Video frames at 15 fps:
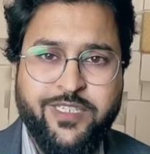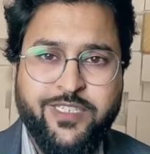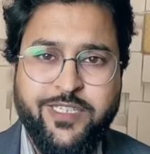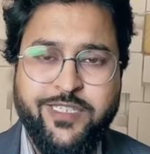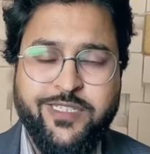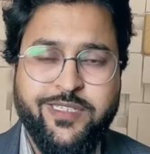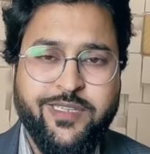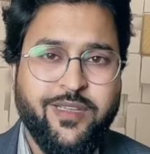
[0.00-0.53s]

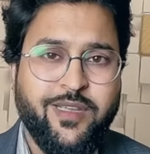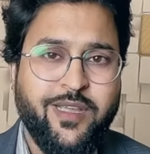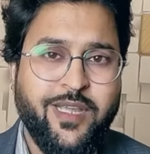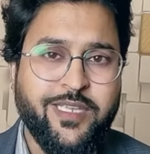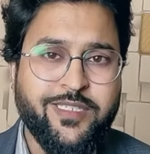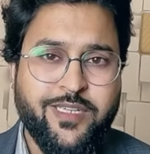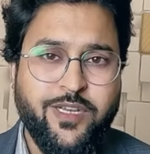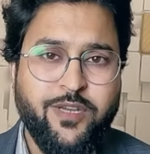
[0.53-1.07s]
शीट्स
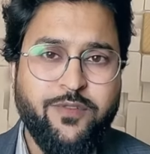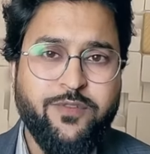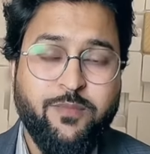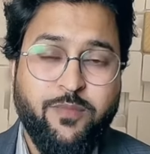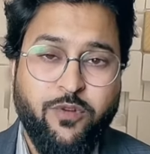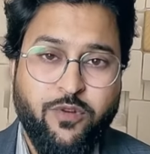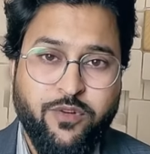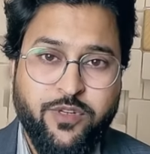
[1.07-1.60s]
एसकर्व्स
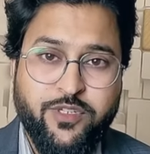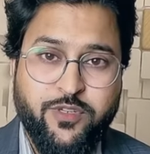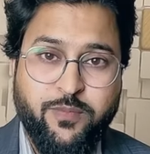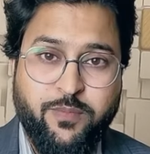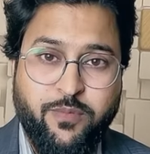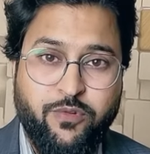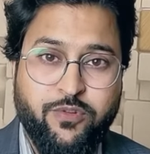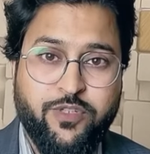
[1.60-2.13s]
प्रोग्रेस
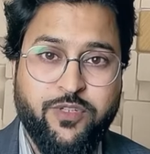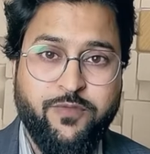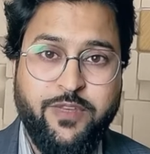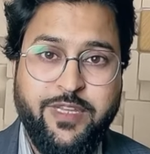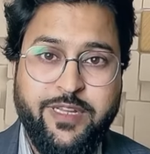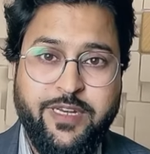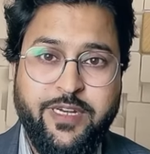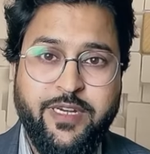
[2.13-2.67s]
रिपोर्ट्स
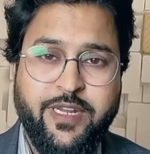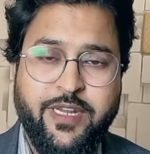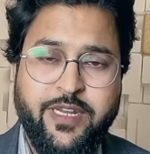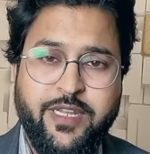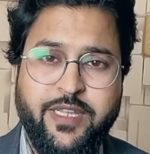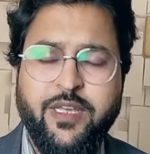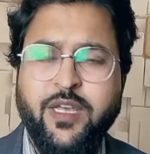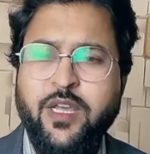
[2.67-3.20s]
वीकली
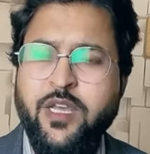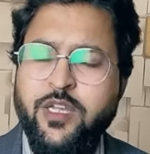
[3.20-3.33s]
डेली